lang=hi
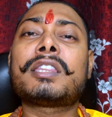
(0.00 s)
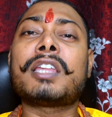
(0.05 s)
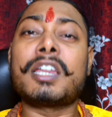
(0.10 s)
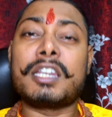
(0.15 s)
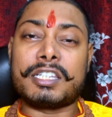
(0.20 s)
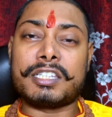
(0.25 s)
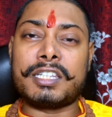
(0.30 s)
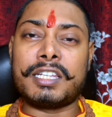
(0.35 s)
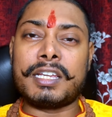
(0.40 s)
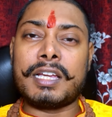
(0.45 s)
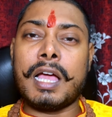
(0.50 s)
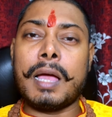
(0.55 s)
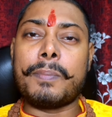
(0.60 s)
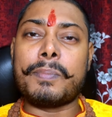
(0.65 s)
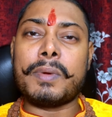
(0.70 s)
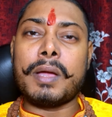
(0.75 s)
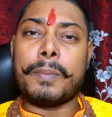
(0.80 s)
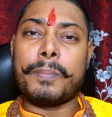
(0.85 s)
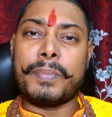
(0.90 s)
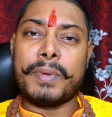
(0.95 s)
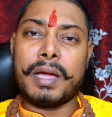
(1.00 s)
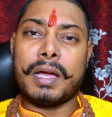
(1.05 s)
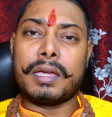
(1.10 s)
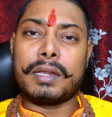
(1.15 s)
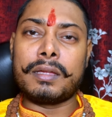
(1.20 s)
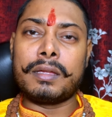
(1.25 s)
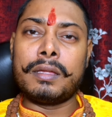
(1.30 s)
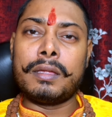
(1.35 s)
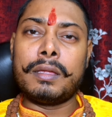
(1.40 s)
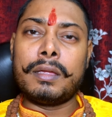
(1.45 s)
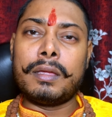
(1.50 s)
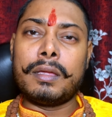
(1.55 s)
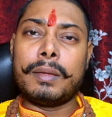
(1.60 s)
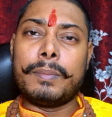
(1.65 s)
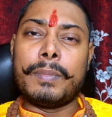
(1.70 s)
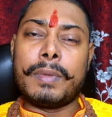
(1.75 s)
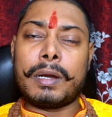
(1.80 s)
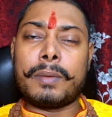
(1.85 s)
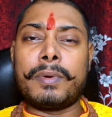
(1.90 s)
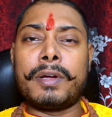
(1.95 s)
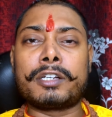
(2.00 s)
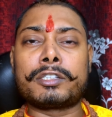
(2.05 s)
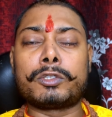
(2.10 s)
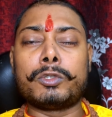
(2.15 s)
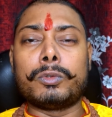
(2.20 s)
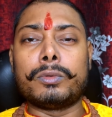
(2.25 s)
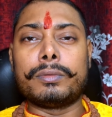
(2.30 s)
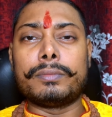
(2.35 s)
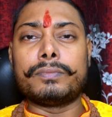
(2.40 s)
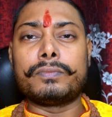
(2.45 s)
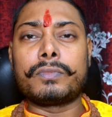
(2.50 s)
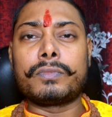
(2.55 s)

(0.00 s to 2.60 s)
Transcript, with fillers: तरसेगा आपका प्यार मर भक्तों